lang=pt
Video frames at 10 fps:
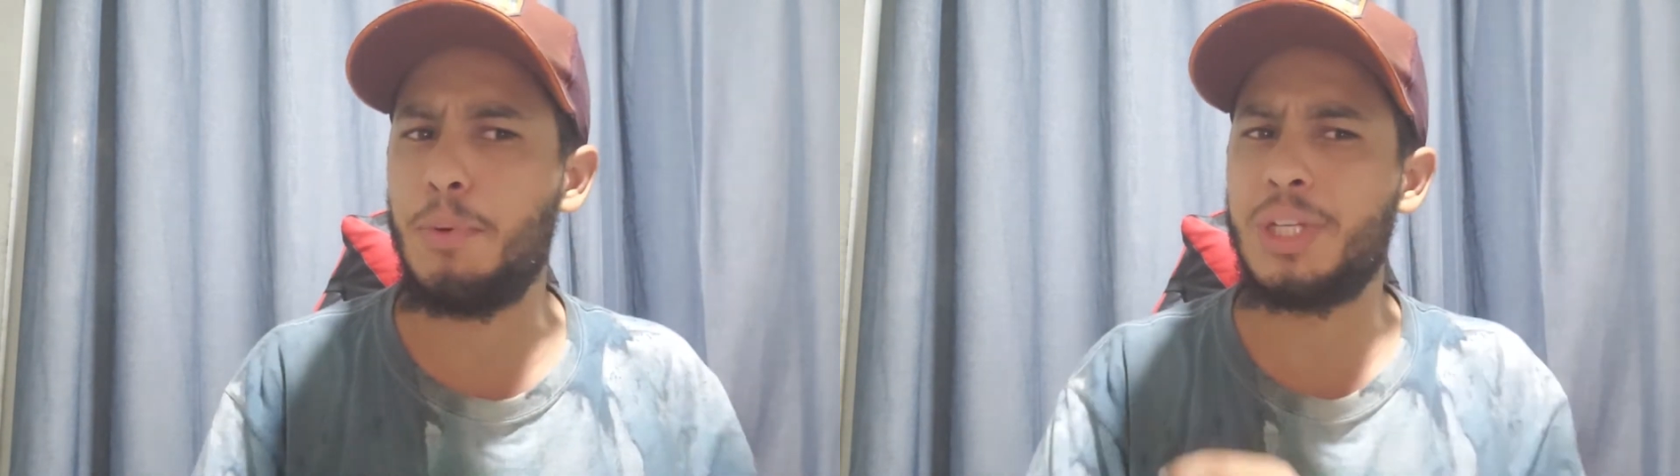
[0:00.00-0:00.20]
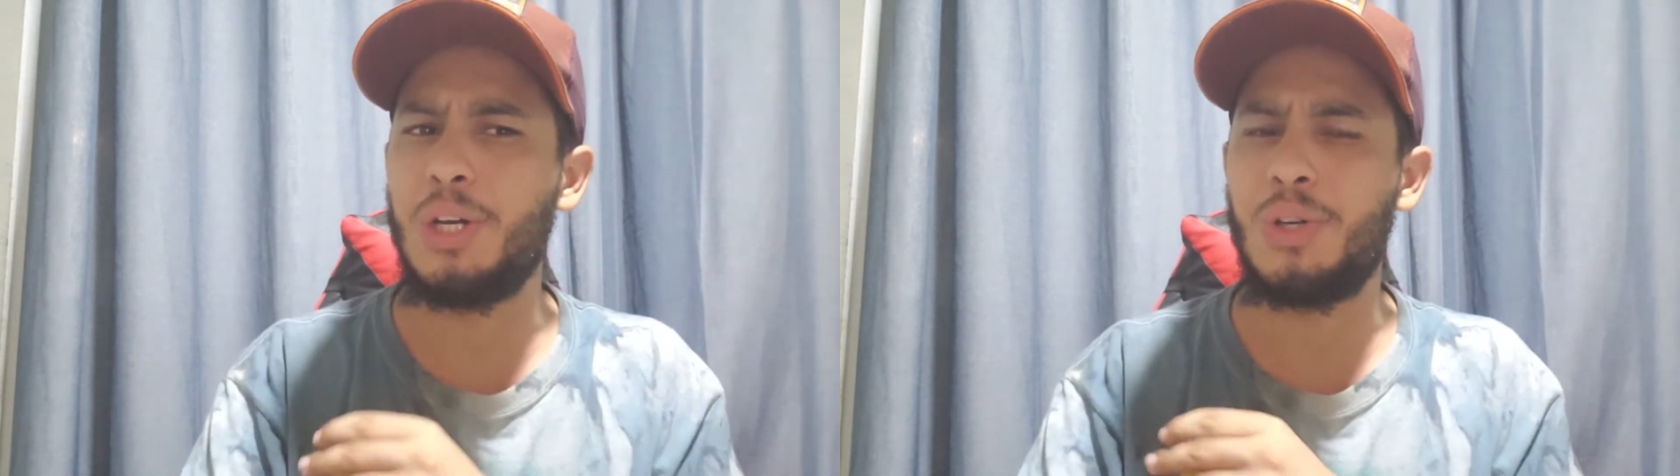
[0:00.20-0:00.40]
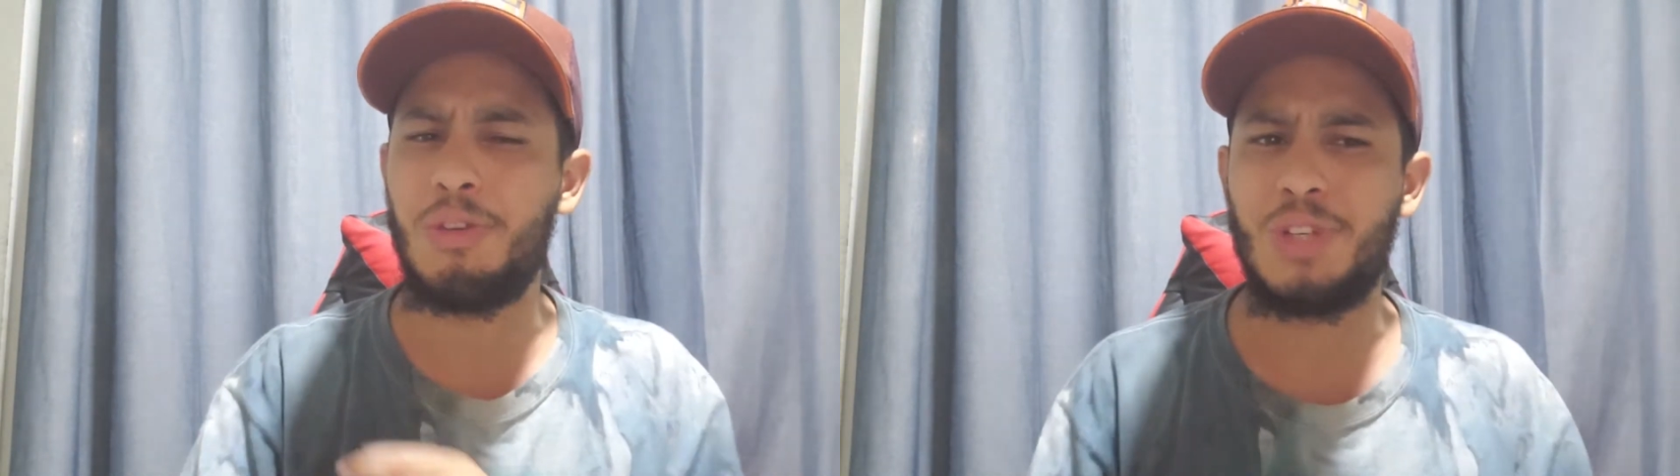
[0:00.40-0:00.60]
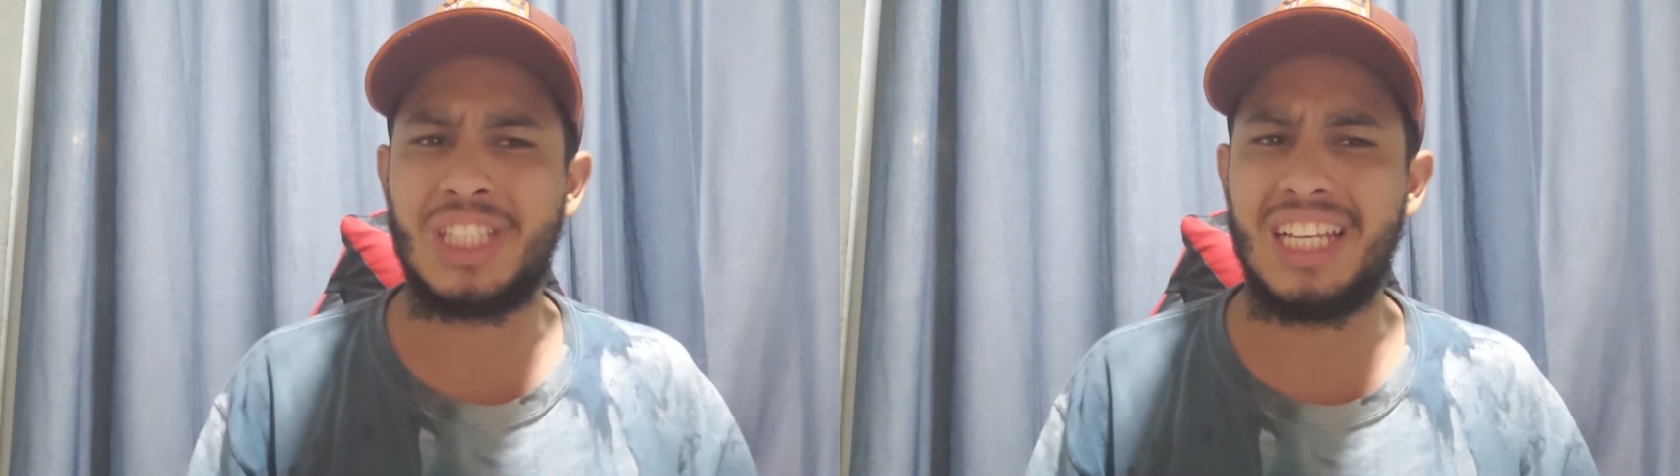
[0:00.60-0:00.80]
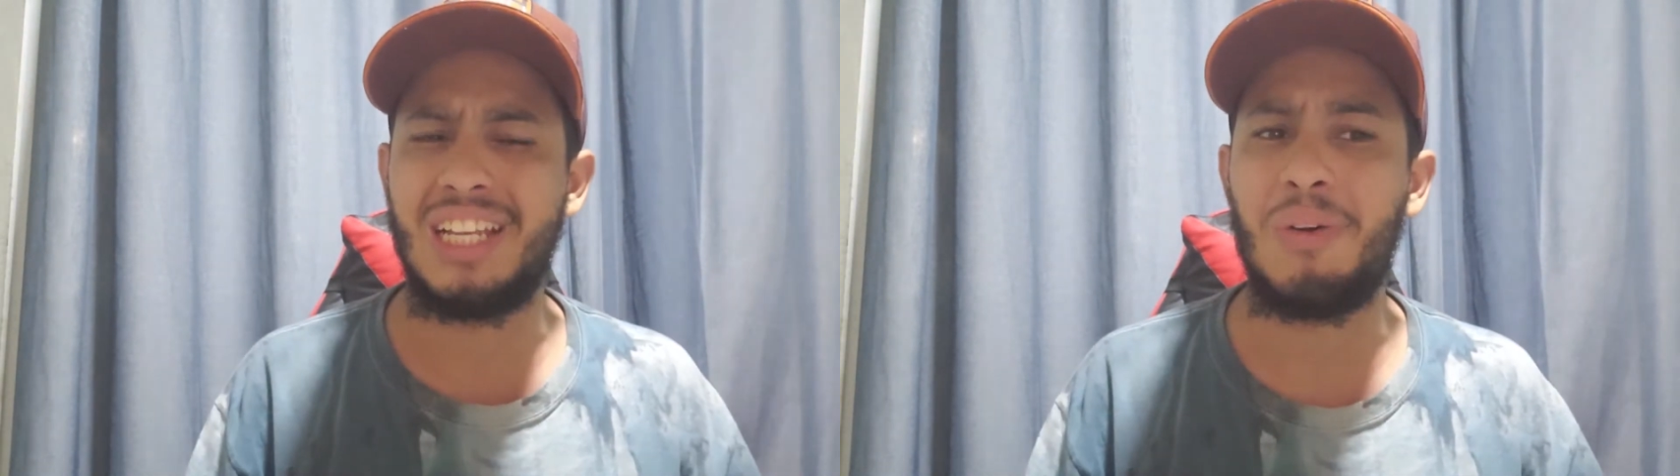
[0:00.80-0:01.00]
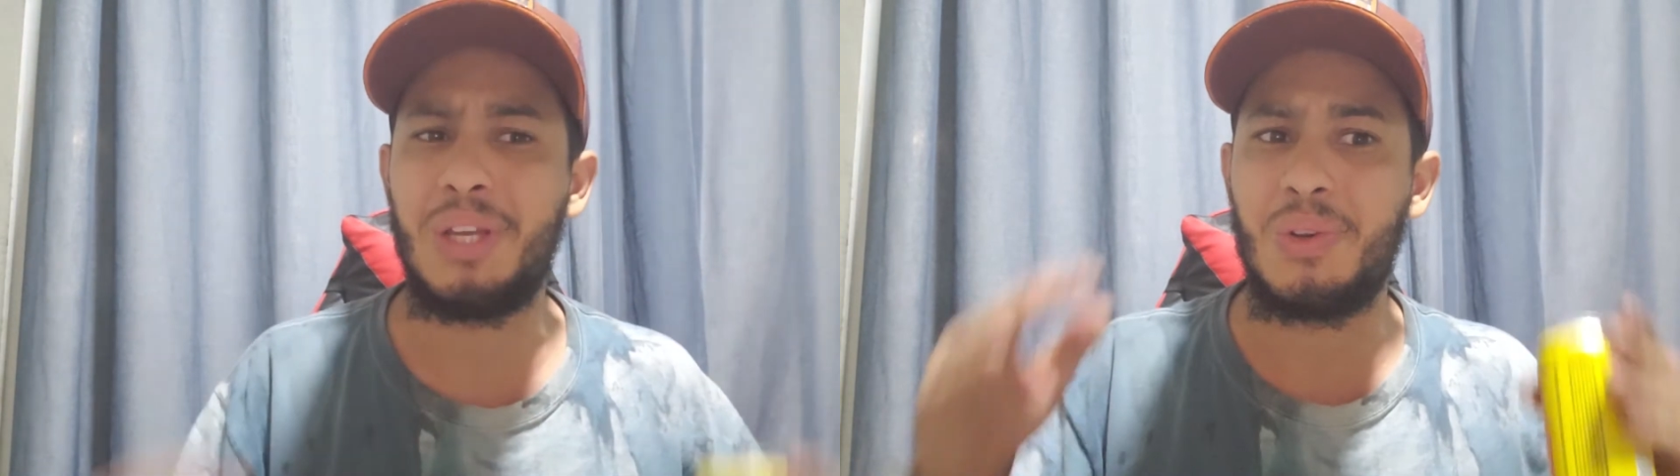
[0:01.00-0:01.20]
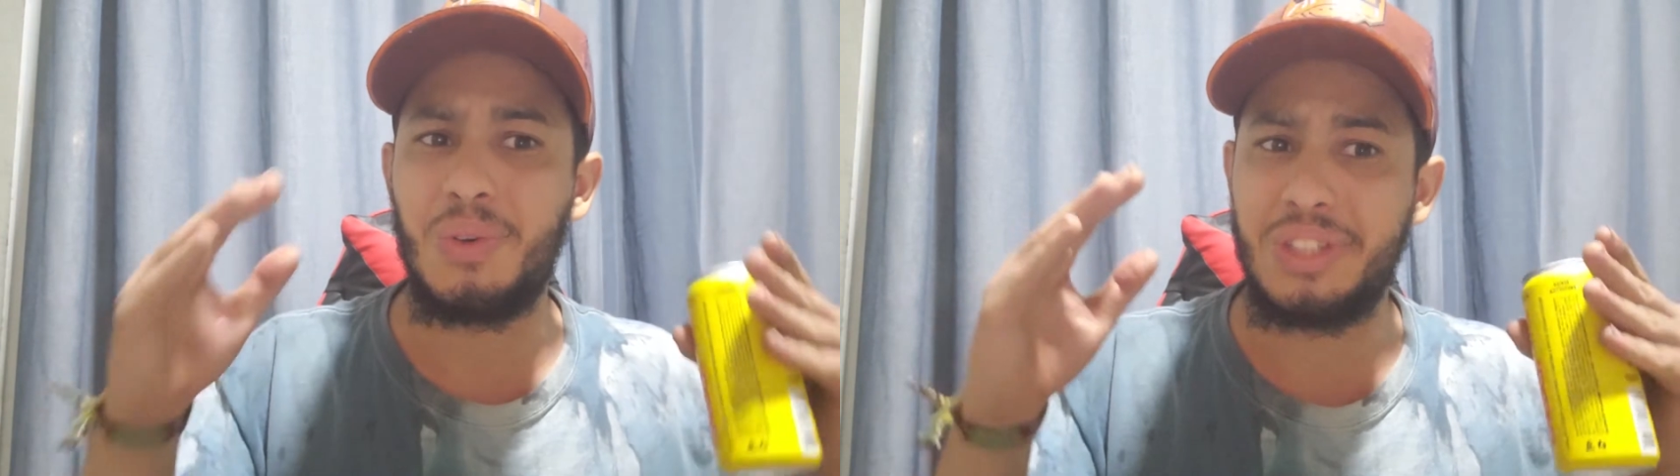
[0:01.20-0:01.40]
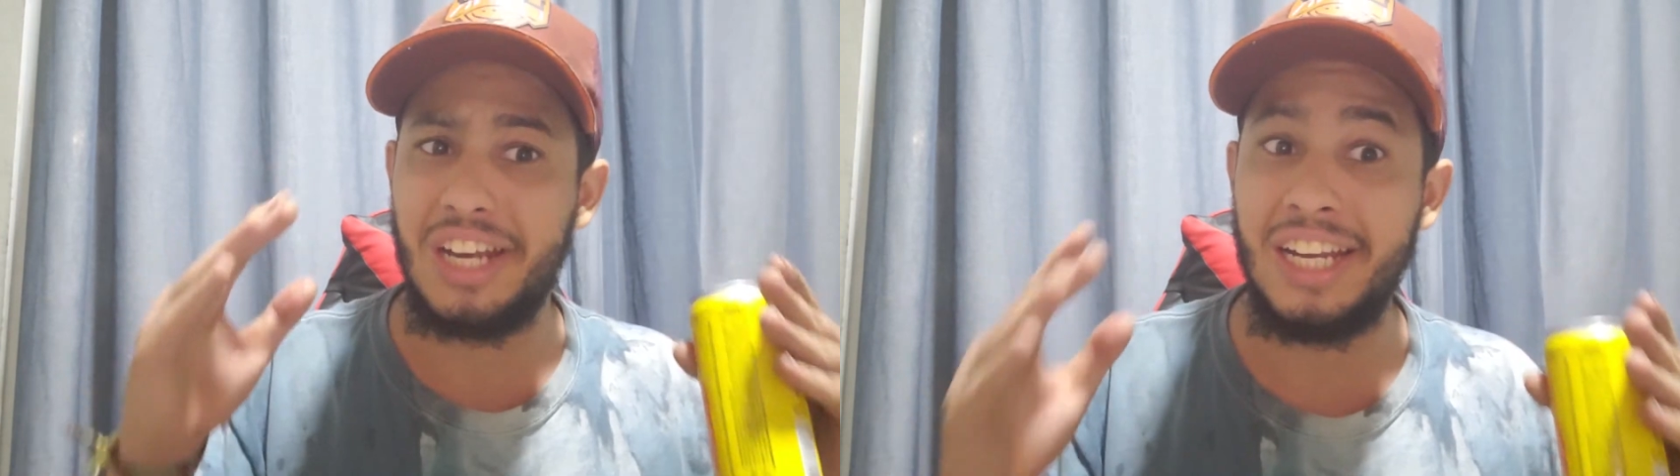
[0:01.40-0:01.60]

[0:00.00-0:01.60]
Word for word: porque o que você não encontra